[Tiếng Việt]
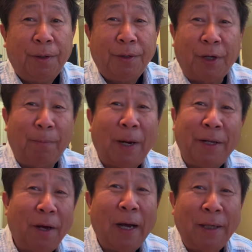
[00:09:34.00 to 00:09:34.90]
giảm
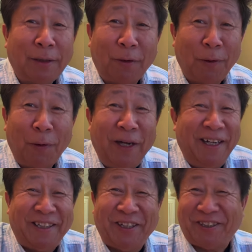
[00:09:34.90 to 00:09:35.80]
lại do hắn tông long
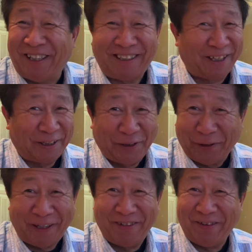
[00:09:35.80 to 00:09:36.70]
tôi chỉ thở
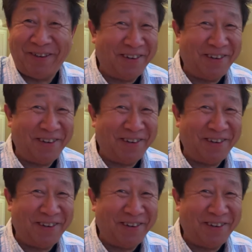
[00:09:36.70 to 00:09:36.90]
to mà